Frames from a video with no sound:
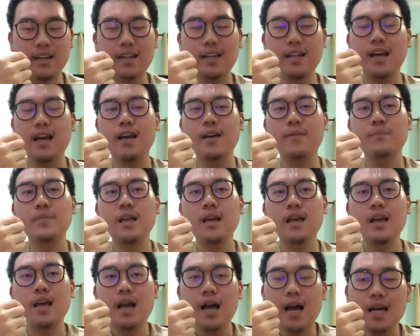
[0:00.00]
Nah,
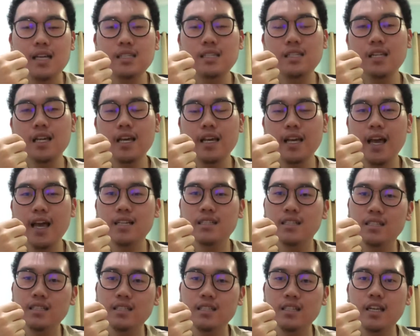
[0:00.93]
azelaic
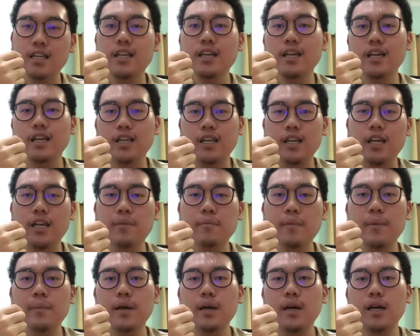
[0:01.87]
acid sendiri ini
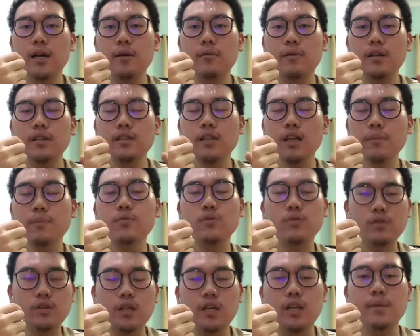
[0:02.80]
memang
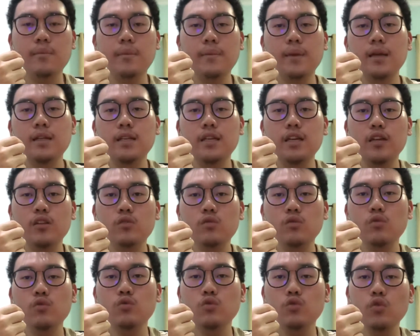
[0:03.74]
terbukti memang dia
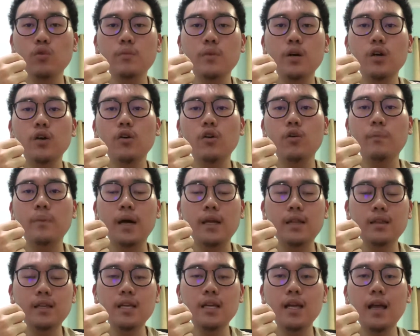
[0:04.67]
tuh untuk
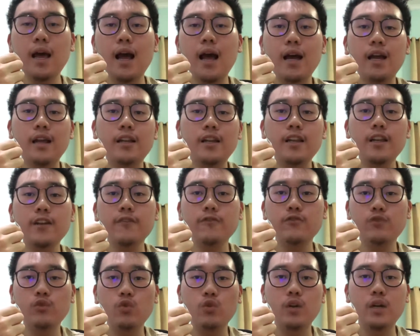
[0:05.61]
mengobati acne
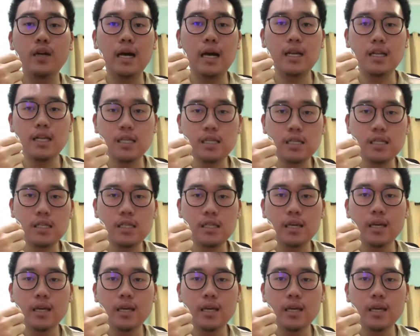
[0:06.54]
vulgaris